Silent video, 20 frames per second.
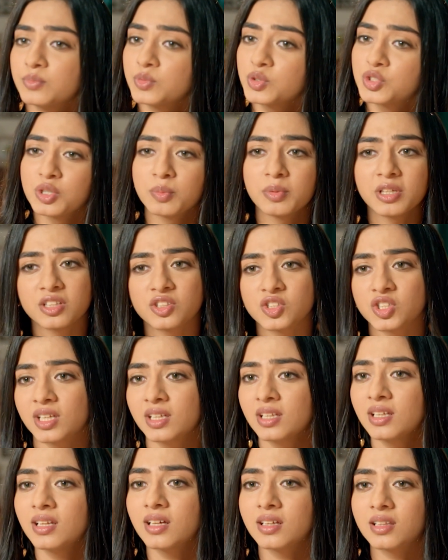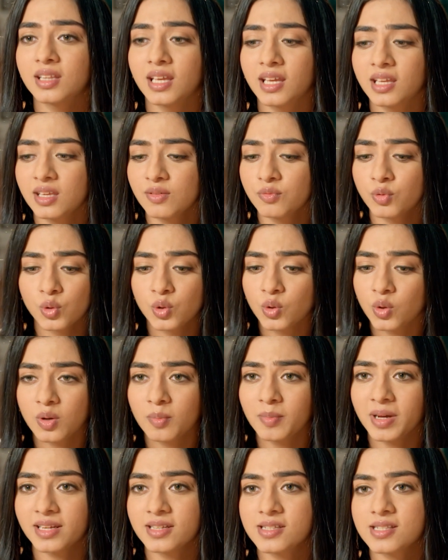حتى أنا مزعوجة كتير لأنهم
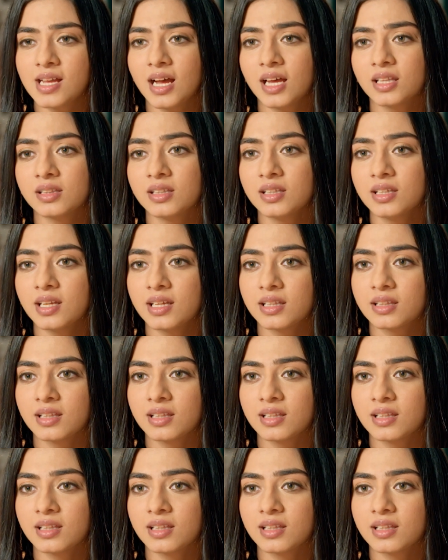عايشين بعيد